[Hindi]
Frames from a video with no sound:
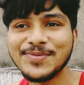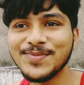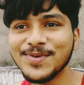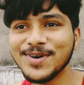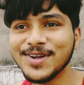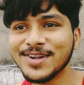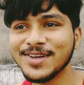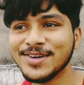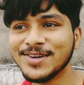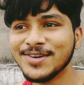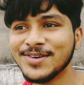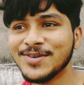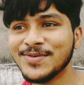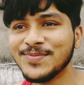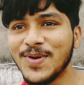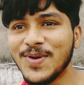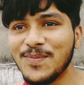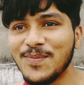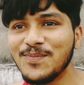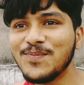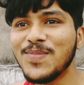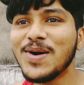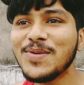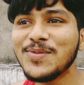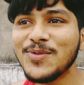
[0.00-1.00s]
पर
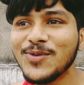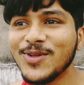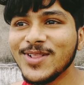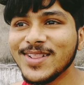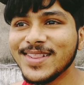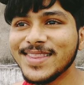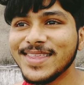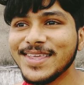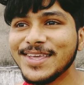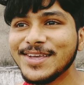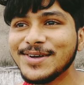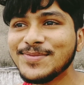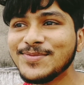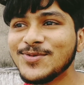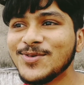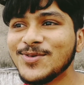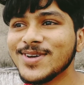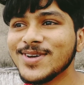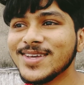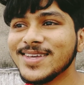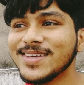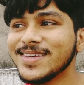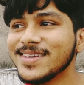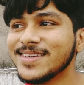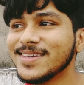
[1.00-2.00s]
पापा बोलते हैं हमको
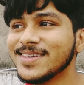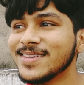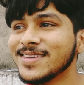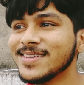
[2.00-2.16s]
कि